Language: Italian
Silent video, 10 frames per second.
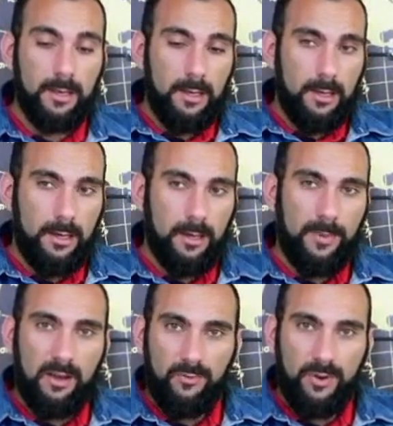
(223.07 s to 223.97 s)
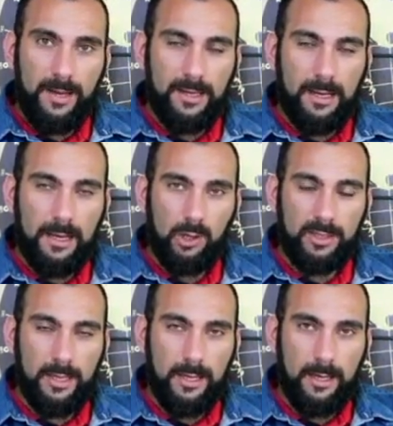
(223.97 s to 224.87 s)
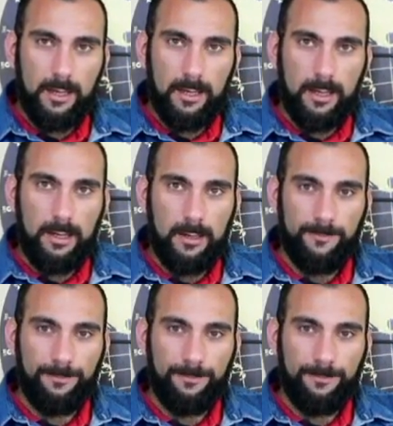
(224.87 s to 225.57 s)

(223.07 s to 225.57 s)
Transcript: eh, ma ovviamente la cosa, la,